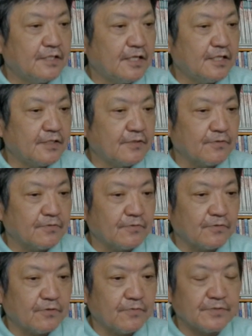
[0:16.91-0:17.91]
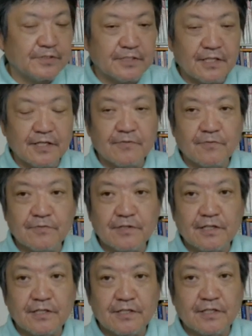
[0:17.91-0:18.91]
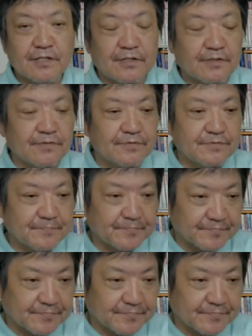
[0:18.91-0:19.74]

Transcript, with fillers: gg.com にね、こんな記事が出てるんです。